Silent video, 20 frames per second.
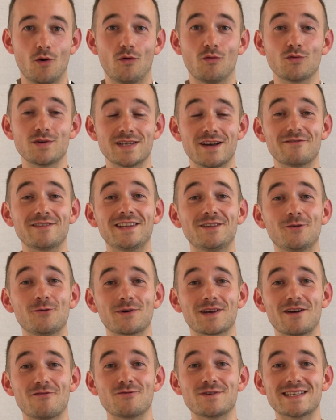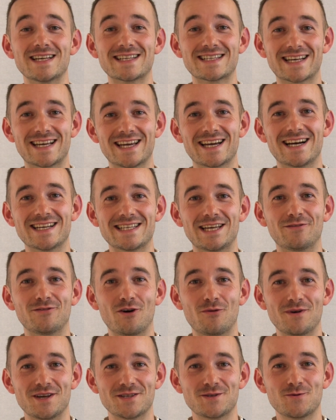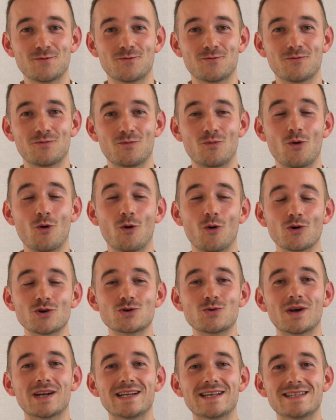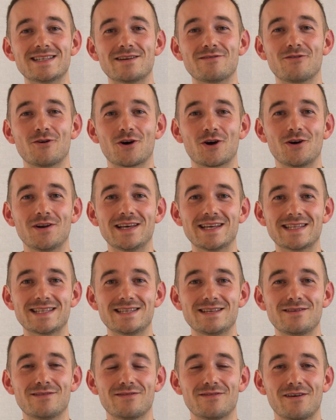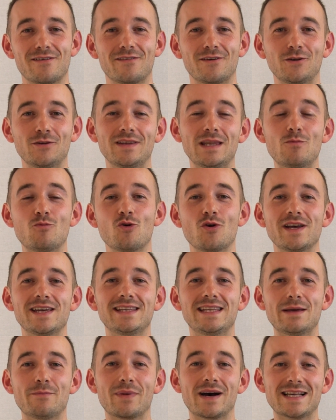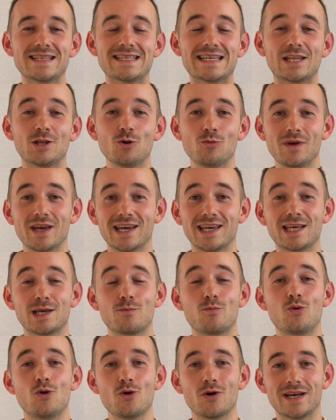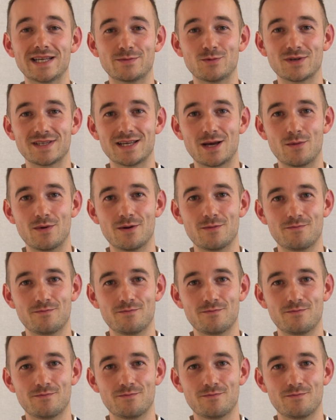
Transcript: On vous invite donc à vous inscrire à cette formation pour rejoindre les efforts collectifs afin de déployer des pratiques numériques plus responsables.